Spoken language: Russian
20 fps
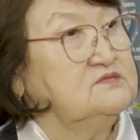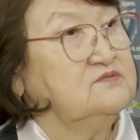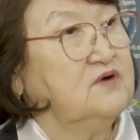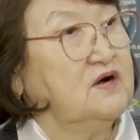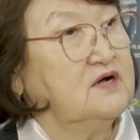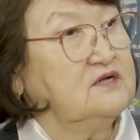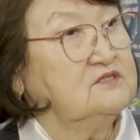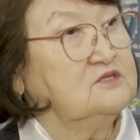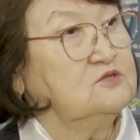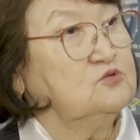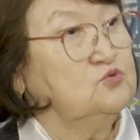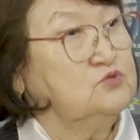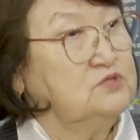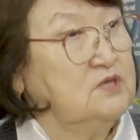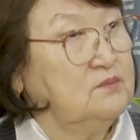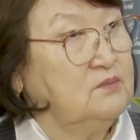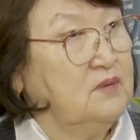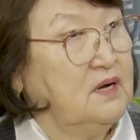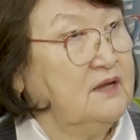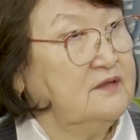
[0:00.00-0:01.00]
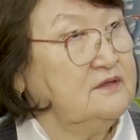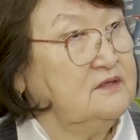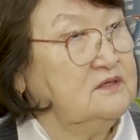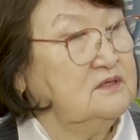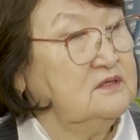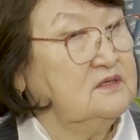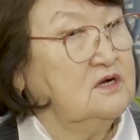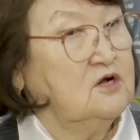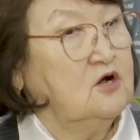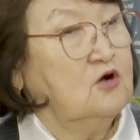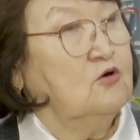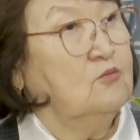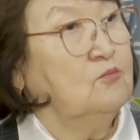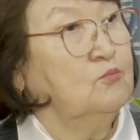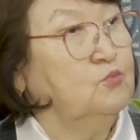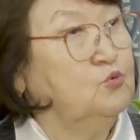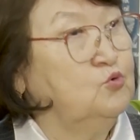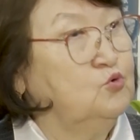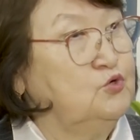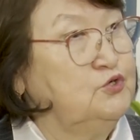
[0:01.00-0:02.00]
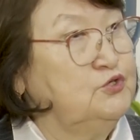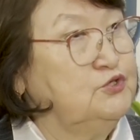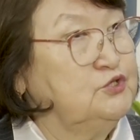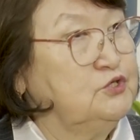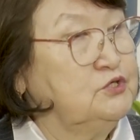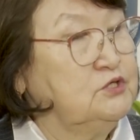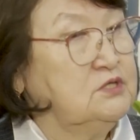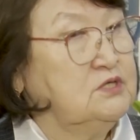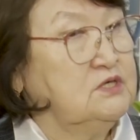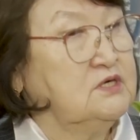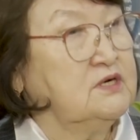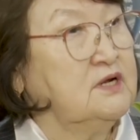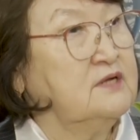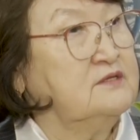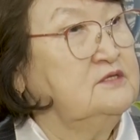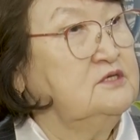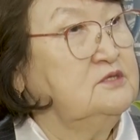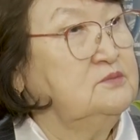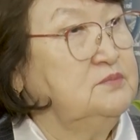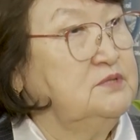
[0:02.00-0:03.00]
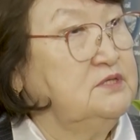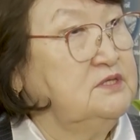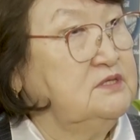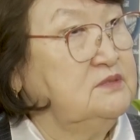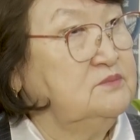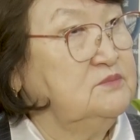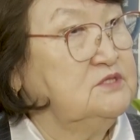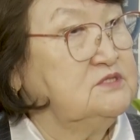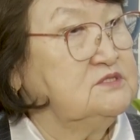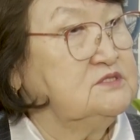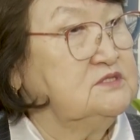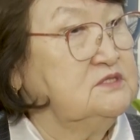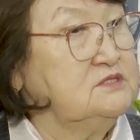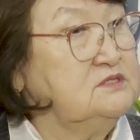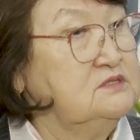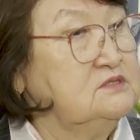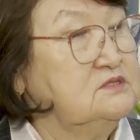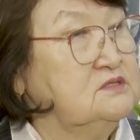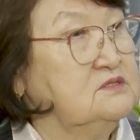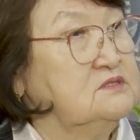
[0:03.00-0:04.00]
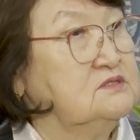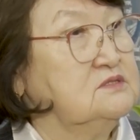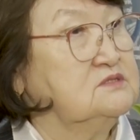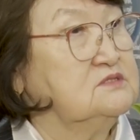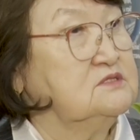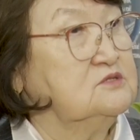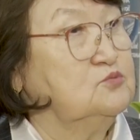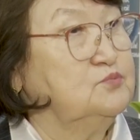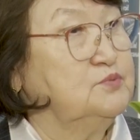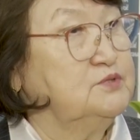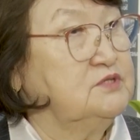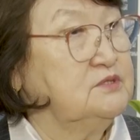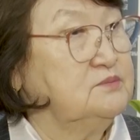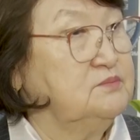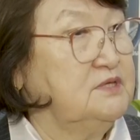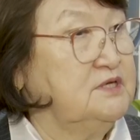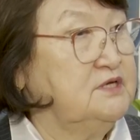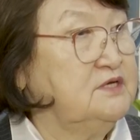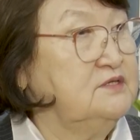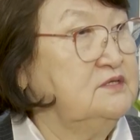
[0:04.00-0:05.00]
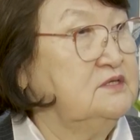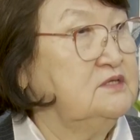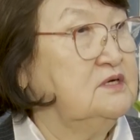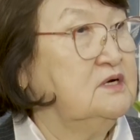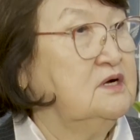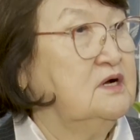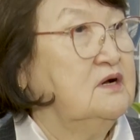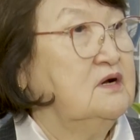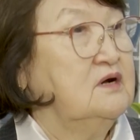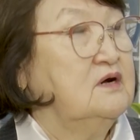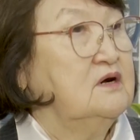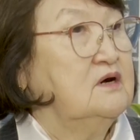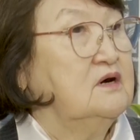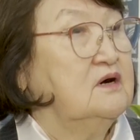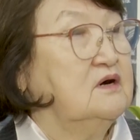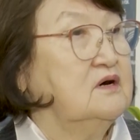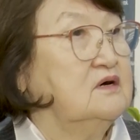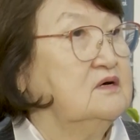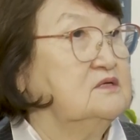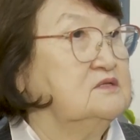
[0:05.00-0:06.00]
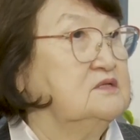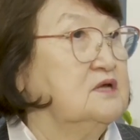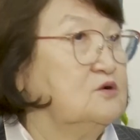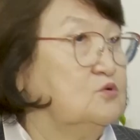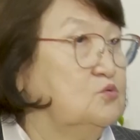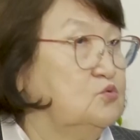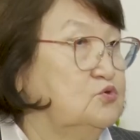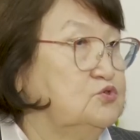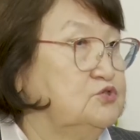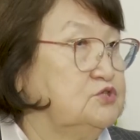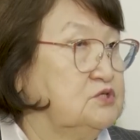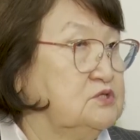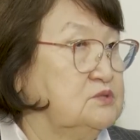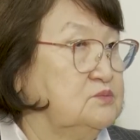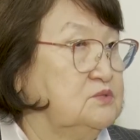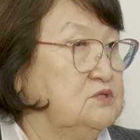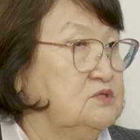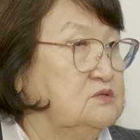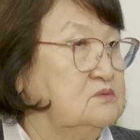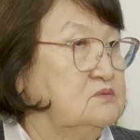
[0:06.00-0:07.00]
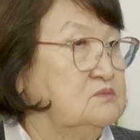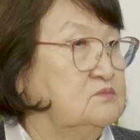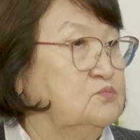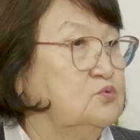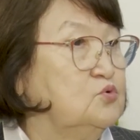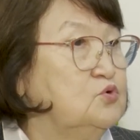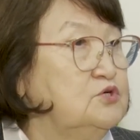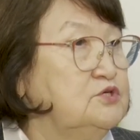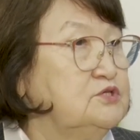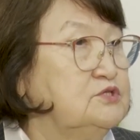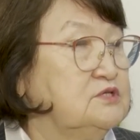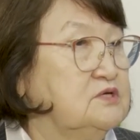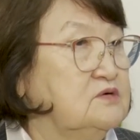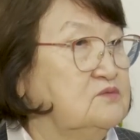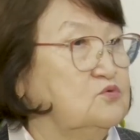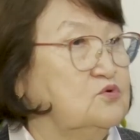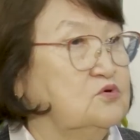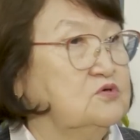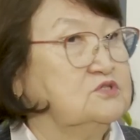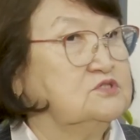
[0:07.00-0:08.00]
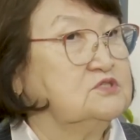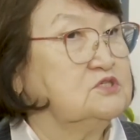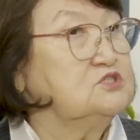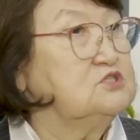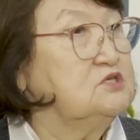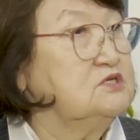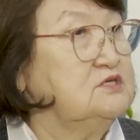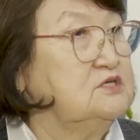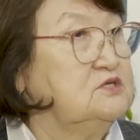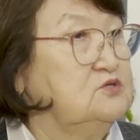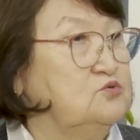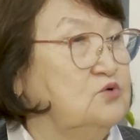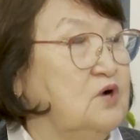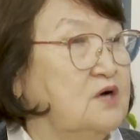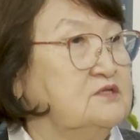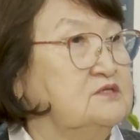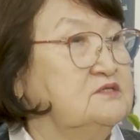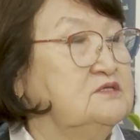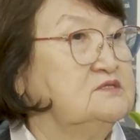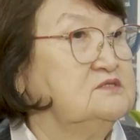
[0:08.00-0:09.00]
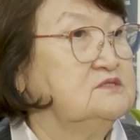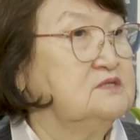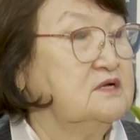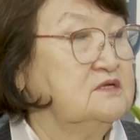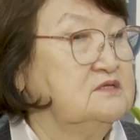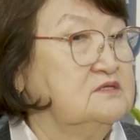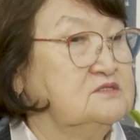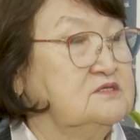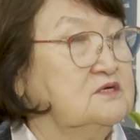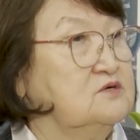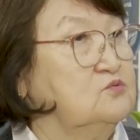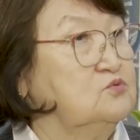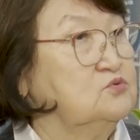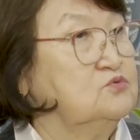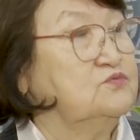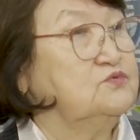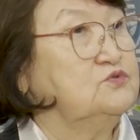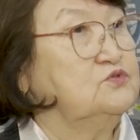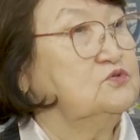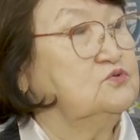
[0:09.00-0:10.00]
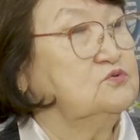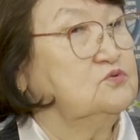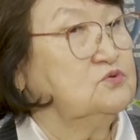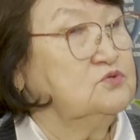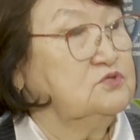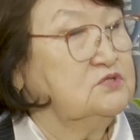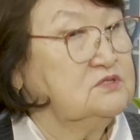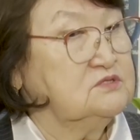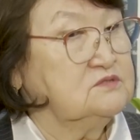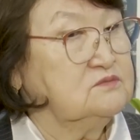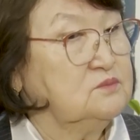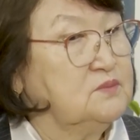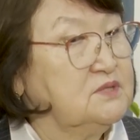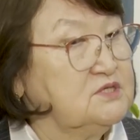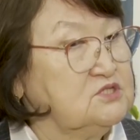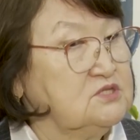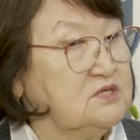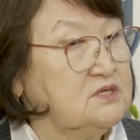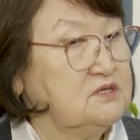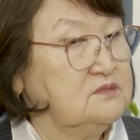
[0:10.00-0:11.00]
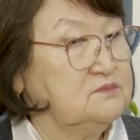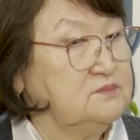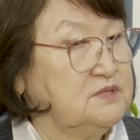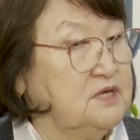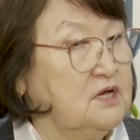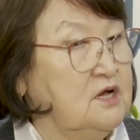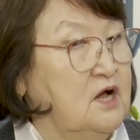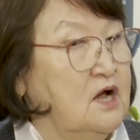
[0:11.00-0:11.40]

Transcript: есть факты лудомания, буллинга, ранняя беременность и э, злоупотребление а, наркотиками. Более того, к сожалению, от незнания законов никто не освобождает.